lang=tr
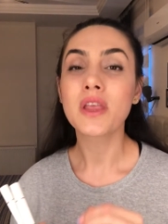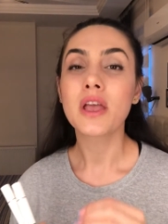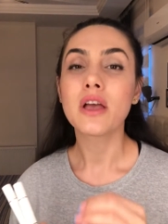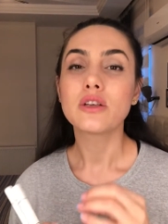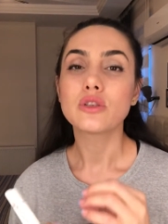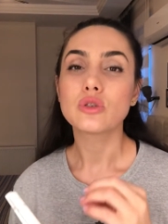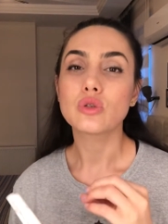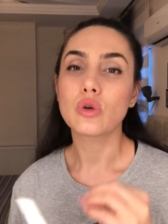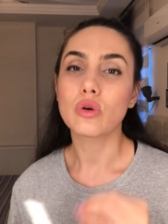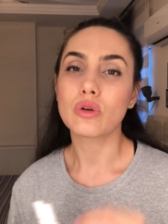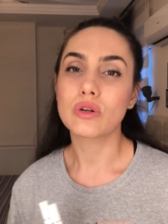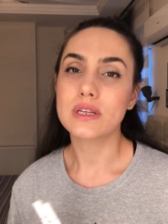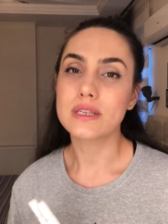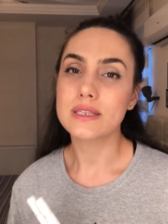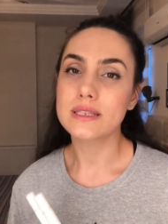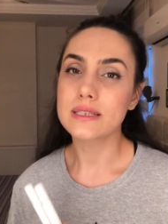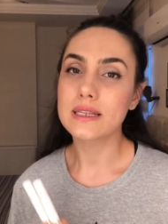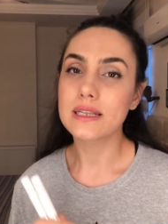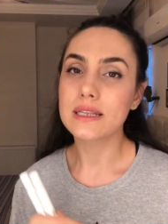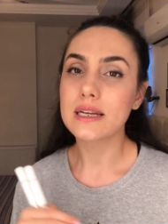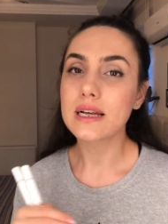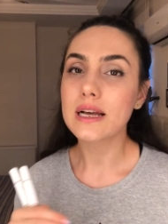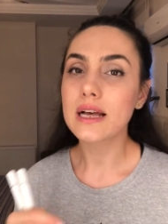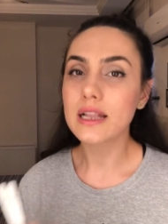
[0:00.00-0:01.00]

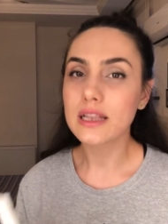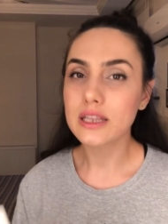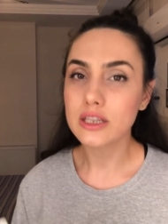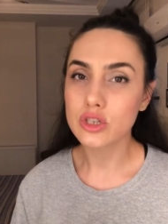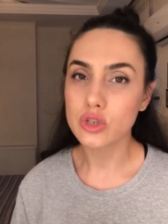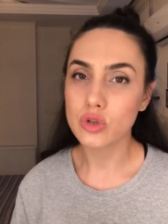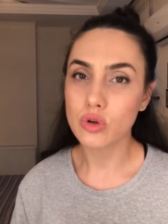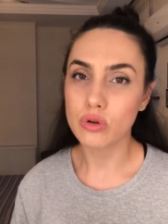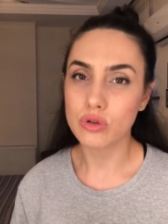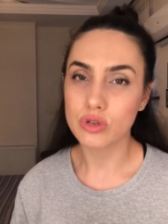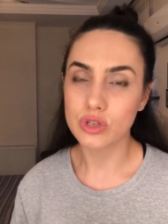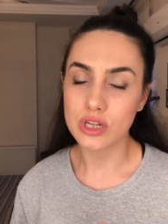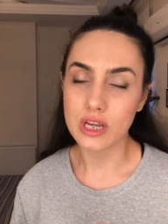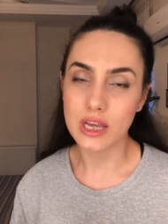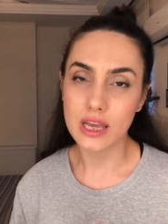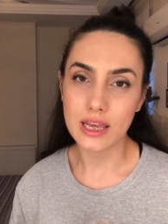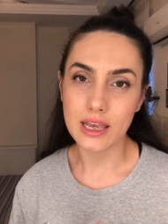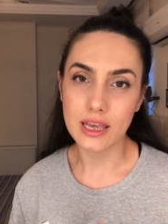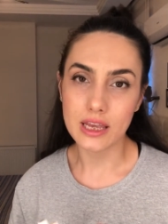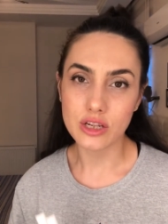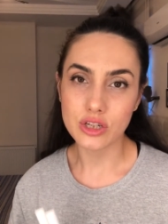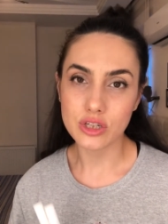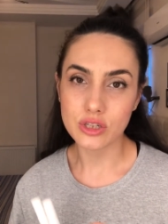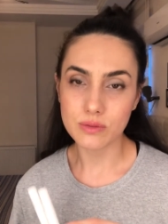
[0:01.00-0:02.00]
Sonrasında da kalıcı ojeye
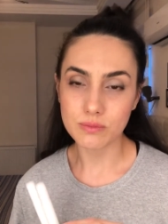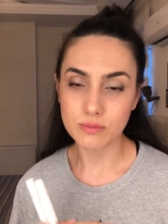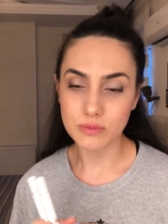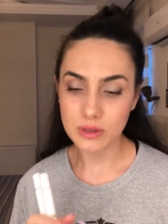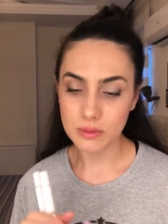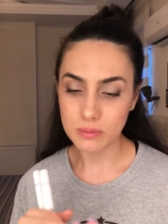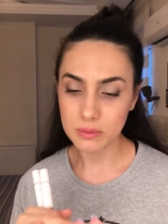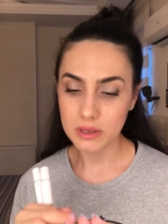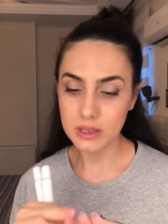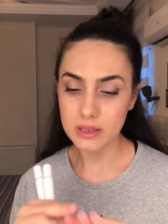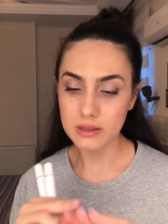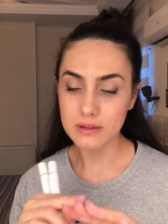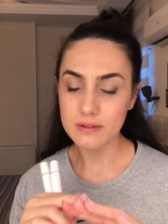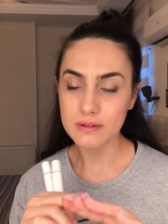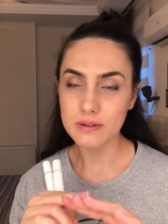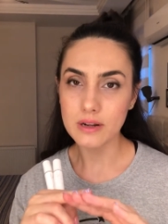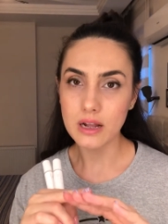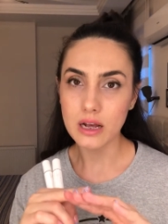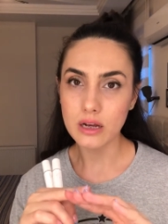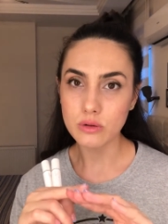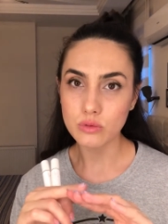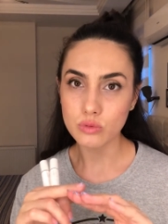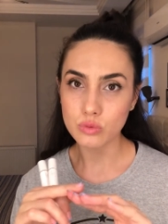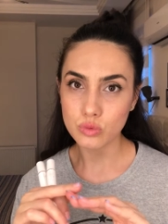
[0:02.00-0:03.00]
geçtim. Tabii ki
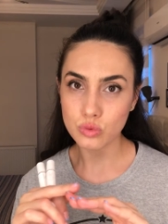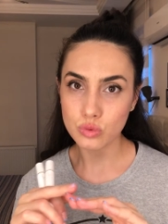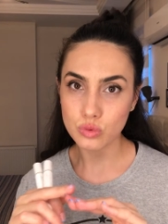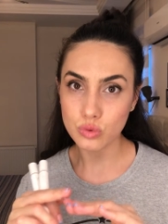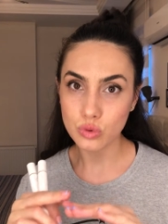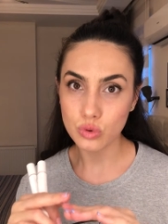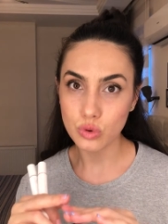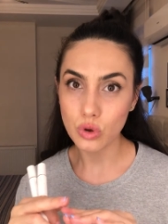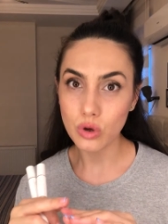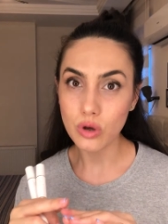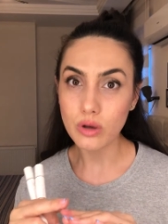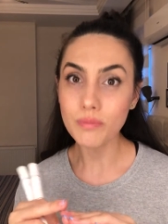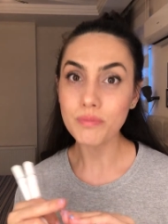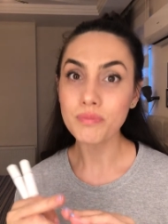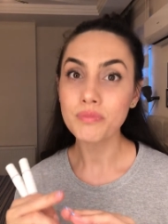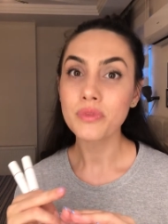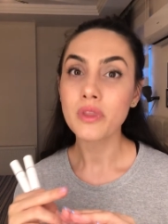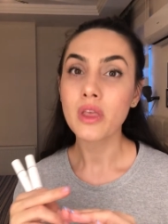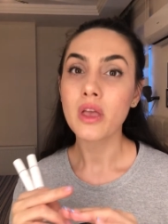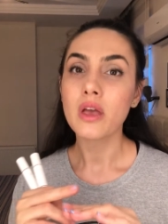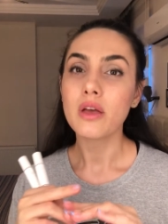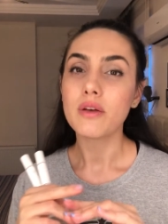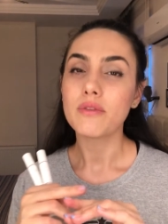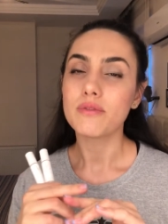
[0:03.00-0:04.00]
tırnak uzuyor
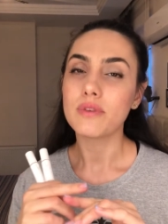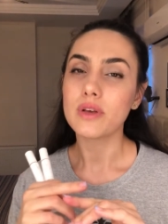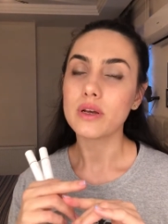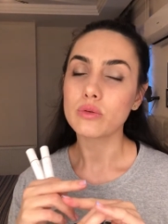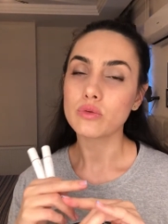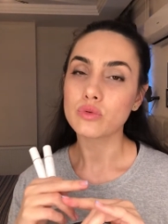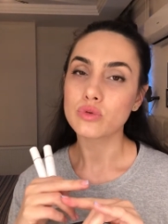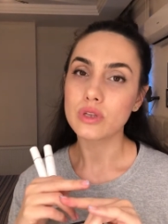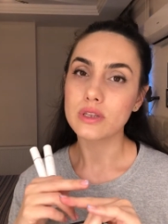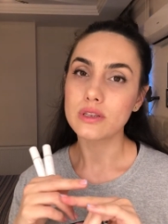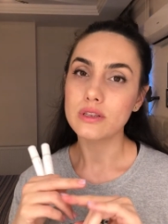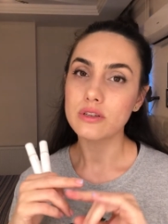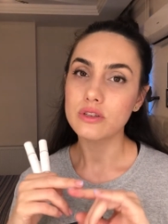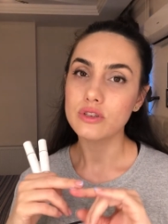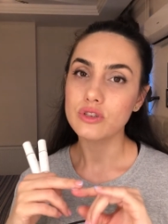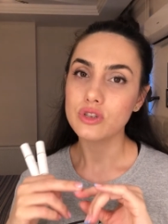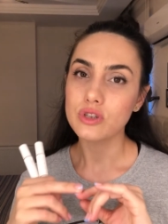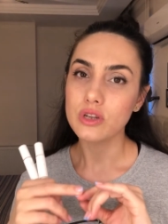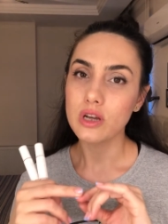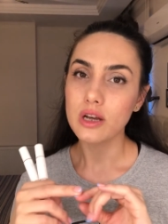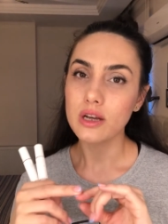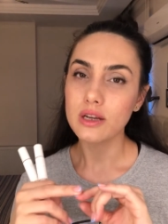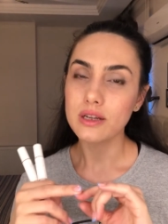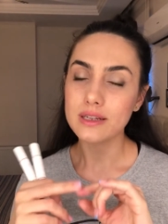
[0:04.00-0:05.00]
ve
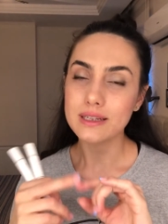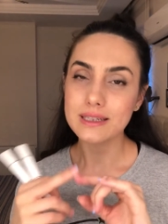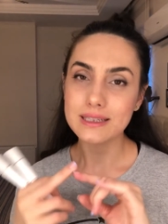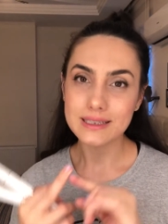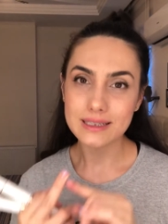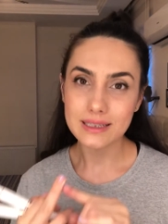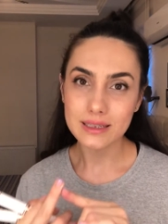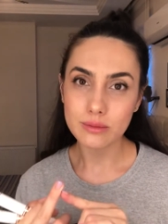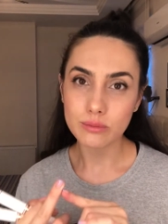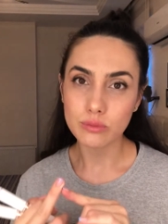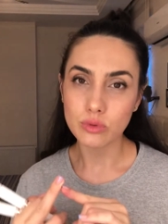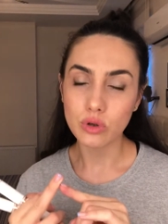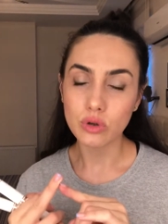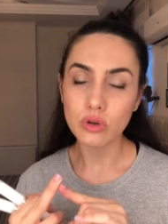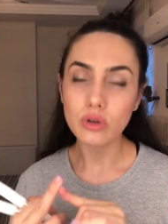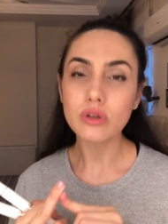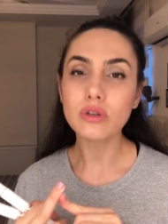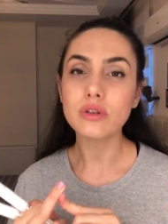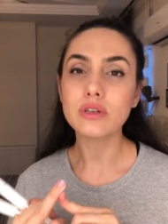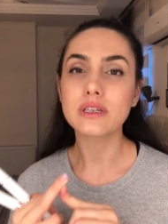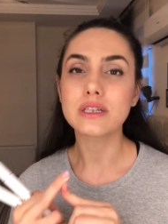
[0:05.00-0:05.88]
uzadıkça kırılmıyor.